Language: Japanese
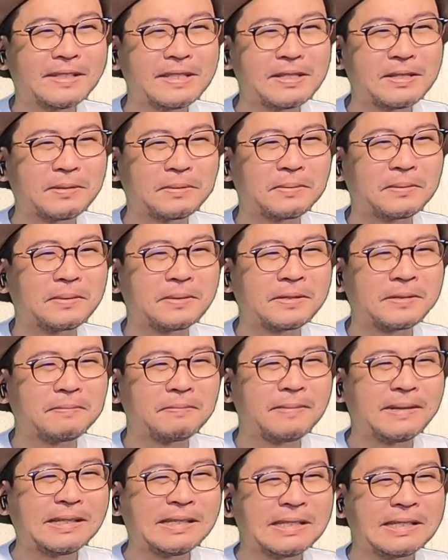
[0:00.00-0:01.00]
ちょっと失
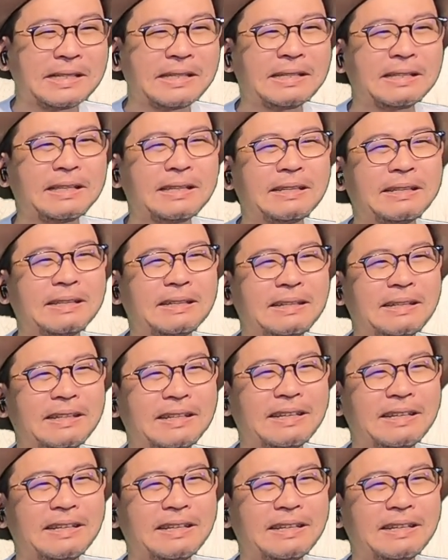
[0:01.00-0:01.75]
敗しちゃったよね。